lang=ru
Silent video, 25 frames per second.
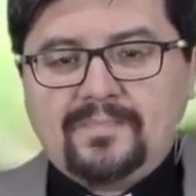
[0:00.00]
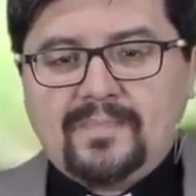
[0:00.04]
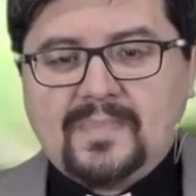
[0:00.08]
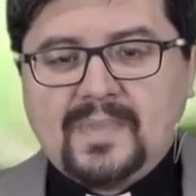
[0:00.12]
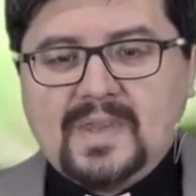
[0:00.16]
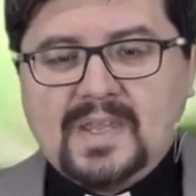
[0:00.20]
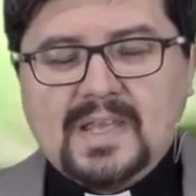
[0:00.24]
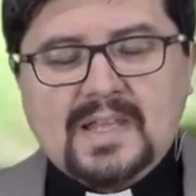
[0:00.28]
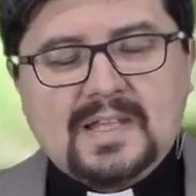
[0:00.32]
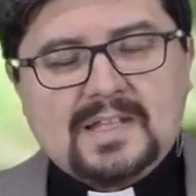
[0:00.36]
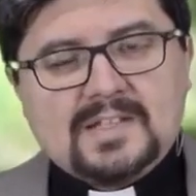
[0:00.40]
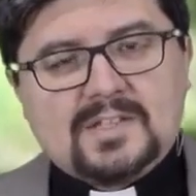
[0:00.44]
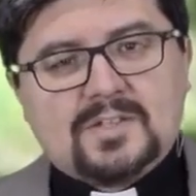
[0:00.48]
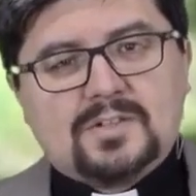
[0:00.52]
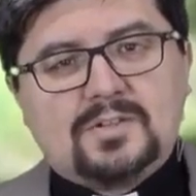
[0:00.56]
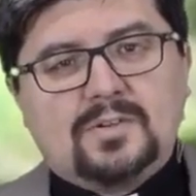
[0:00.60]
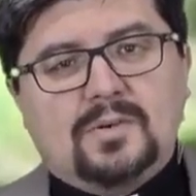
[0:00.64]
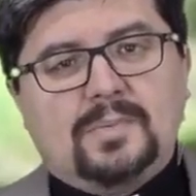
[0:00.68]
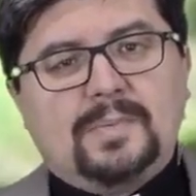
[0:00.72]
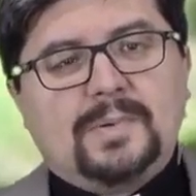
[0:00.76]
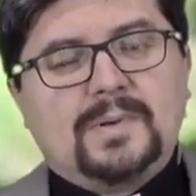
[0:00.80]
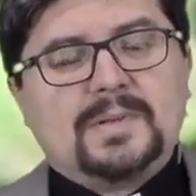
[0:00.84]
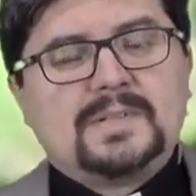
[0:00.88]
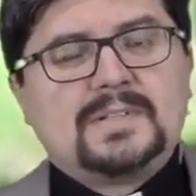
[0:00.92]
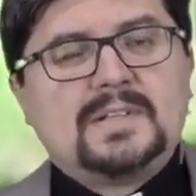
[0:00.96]
Я на
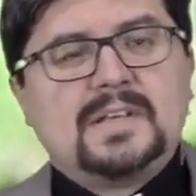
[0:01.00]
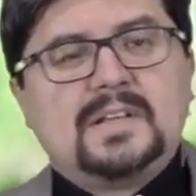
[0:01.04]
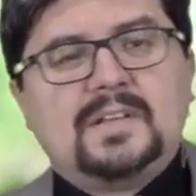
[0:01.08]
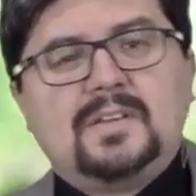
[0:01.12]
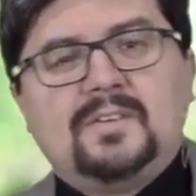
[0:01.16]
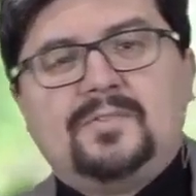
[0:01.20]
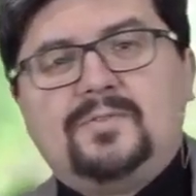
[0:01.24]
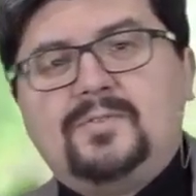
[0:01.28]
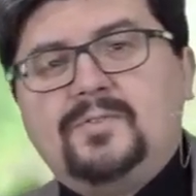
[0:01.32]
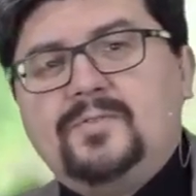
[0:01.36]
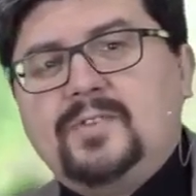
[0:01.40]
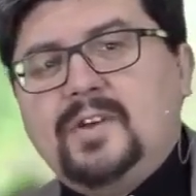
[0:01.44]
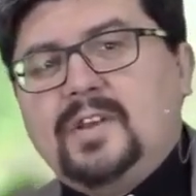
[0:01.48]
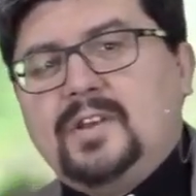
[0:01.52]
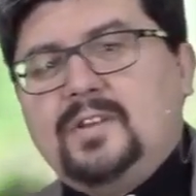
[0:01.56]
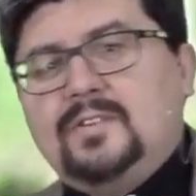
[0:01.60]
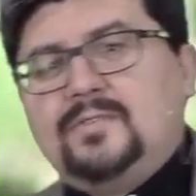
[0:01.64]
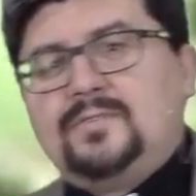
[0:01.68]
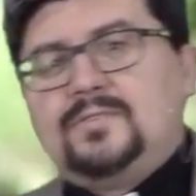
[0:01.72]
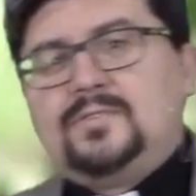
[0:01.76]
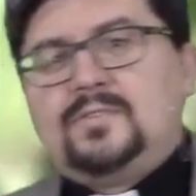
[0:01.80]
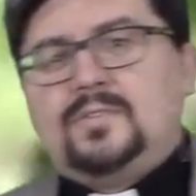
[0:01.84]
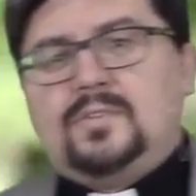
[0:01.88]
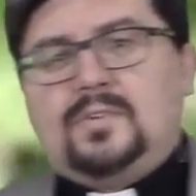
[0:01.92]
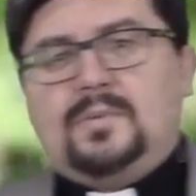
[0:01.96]
сто процентов уверен
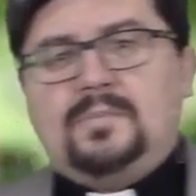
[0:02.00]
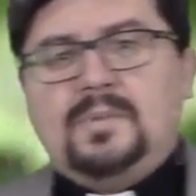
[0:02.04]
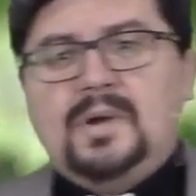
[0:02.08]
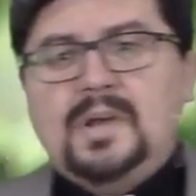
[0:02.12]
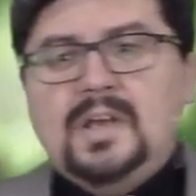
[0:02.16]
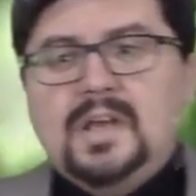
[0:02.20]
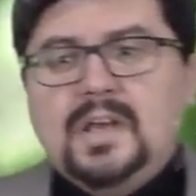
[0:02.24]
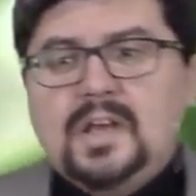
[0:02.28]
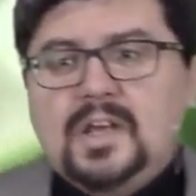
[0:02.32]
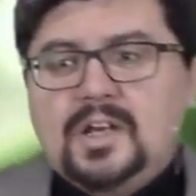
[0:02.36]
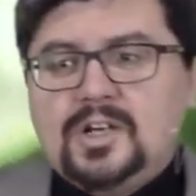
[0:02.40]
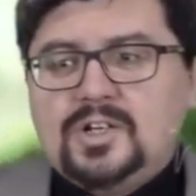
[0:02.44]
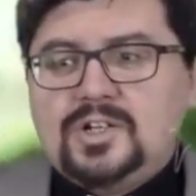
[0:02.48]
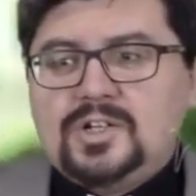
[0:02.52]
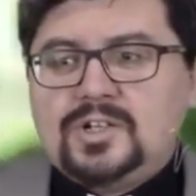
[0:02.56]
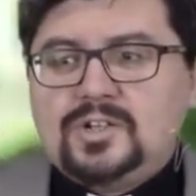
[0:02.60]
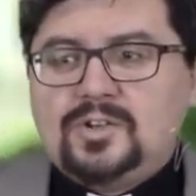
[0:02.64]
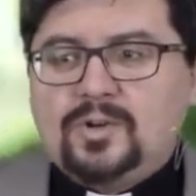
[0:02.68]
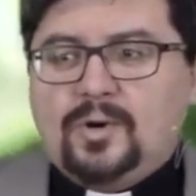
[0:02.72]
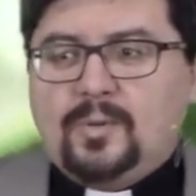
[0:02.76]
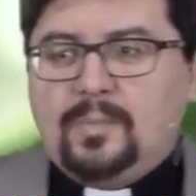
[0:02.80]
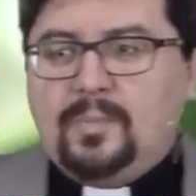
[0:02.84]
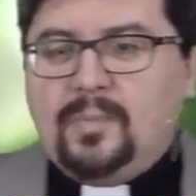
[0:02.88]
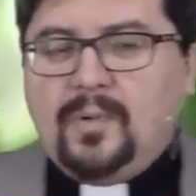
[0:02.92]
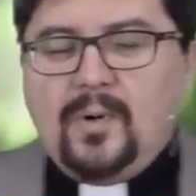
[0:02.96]
в том,
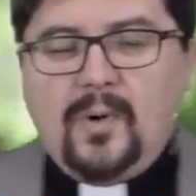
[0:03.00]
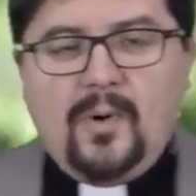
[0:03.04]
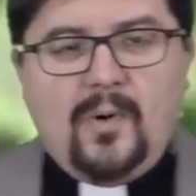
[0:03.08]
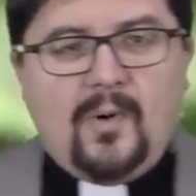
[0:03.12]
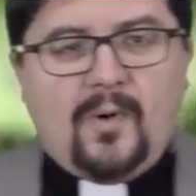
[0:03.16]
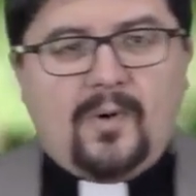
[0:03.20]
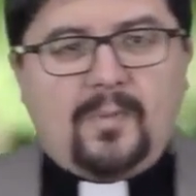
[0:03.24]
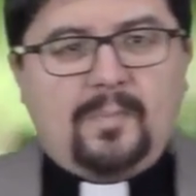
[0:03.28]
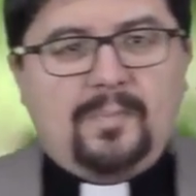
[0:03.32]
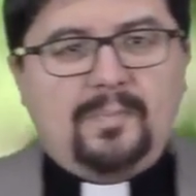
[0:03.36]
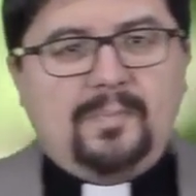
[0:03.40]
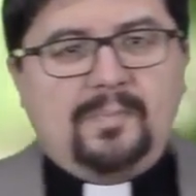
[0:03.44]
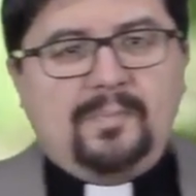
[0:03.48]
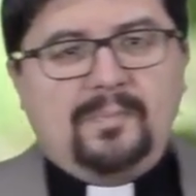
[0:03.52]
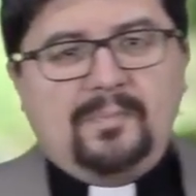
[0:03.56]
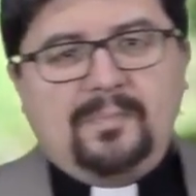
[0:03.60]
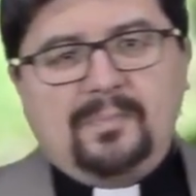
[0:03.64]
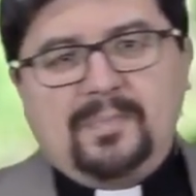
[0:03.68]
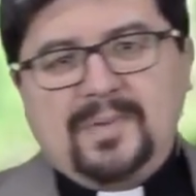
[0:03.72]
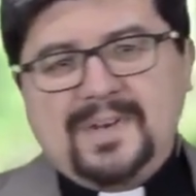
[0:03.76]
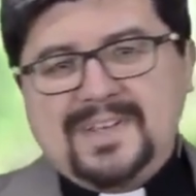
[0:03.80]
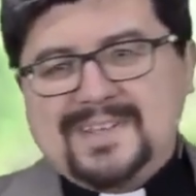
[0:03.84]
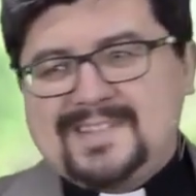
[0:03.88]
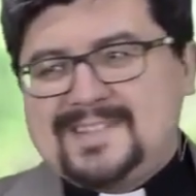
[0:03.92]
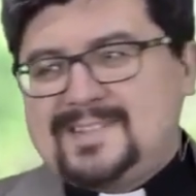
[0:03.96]
что Бог
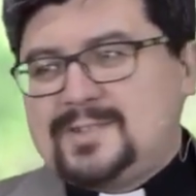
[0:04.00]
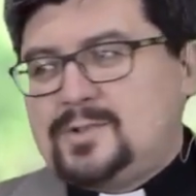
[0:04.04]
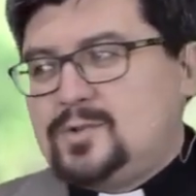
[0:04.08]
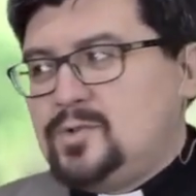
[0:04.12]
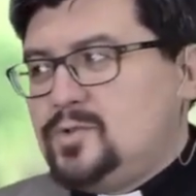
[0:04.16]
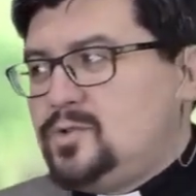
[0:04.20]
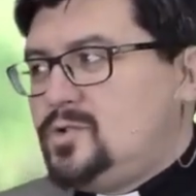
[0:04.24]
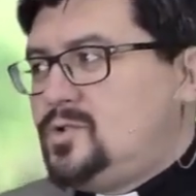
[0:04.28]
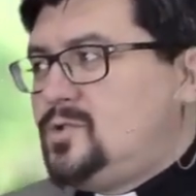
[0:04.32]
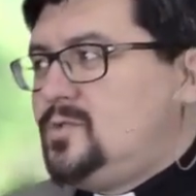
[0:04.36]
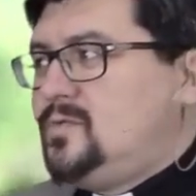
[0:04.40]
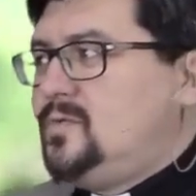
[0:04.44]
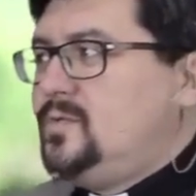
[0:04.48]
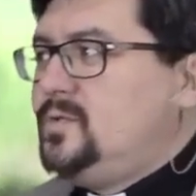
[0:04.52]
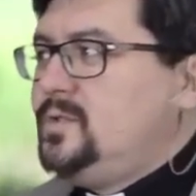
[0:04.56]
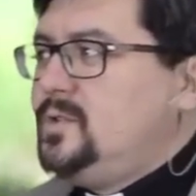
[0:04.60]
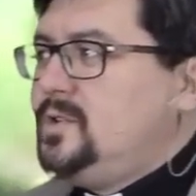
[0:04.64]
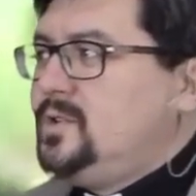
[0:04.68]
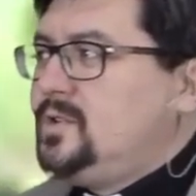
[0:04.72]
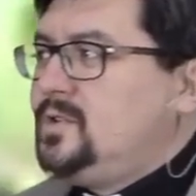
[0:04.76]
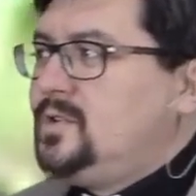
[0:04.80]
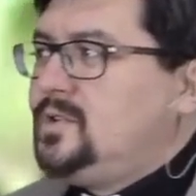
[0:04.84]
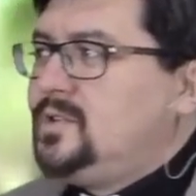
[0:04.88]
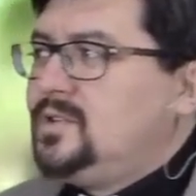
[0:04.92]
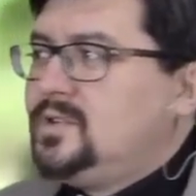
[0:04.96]

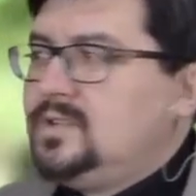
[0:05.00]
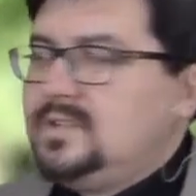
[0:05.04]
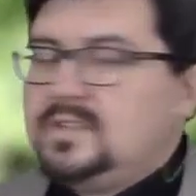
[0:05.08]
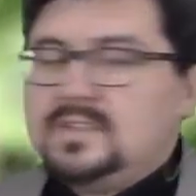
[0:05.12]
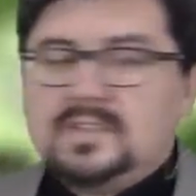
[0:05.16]
присутствует